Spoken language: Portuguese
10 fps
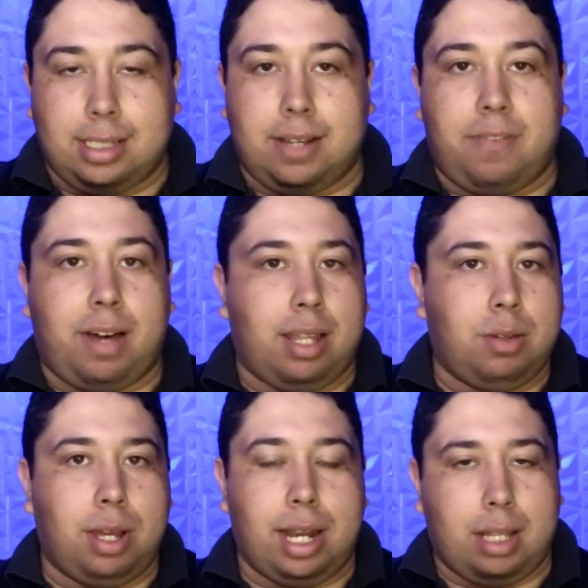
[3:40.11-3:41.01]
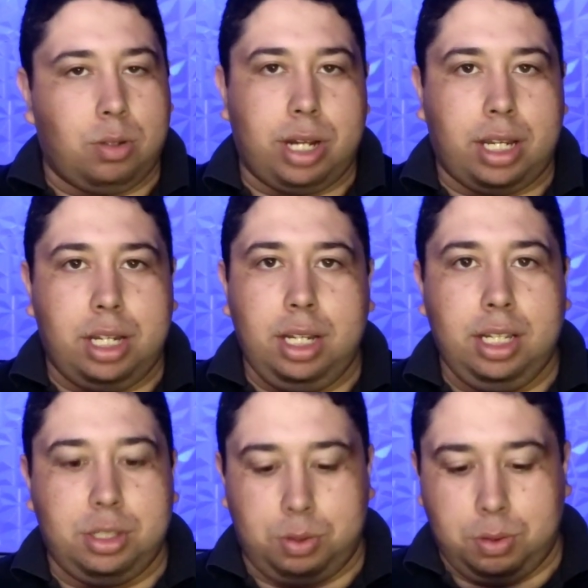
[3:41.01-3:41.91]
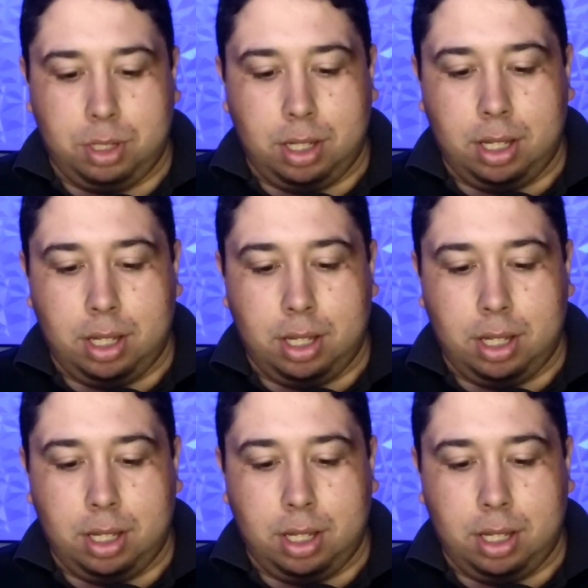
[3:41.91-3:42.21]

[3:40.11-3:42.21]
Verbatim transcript: essa fala do Renato já de início.